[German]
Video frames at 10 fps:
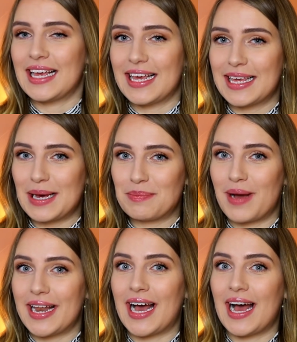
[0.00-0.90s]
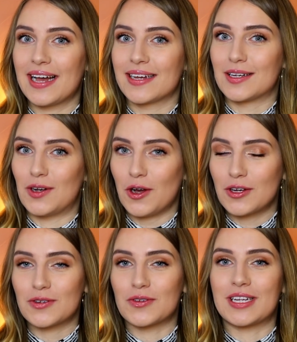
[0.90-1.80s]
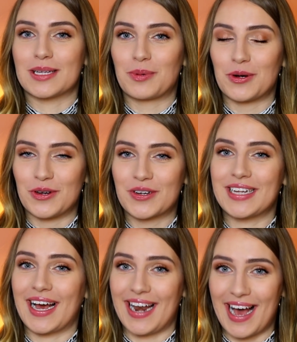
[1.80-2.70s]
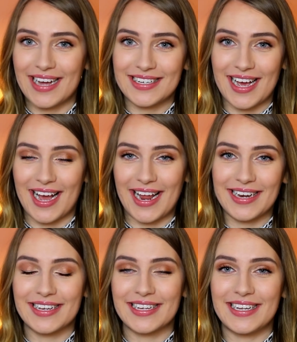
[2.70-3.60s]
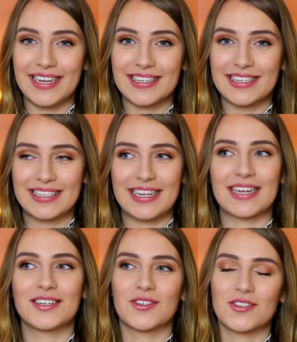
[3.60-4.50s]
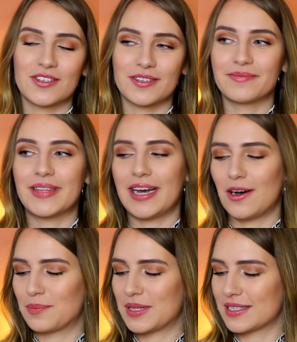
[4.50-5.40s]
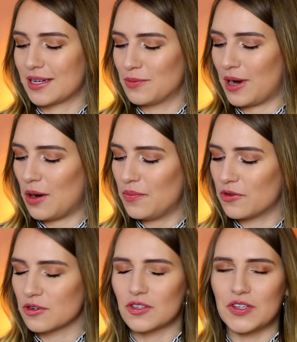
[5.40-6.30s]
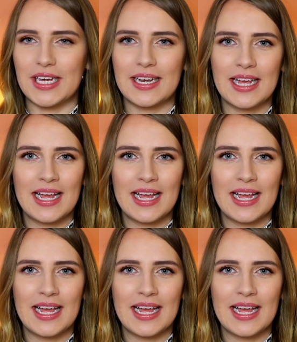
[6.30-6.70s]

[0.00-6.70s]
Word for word: Ich habe meine Haare gelockt und das Produkt danach da reingeknetet, dachte schon so, na, ob das dann überhaupt funktioniert.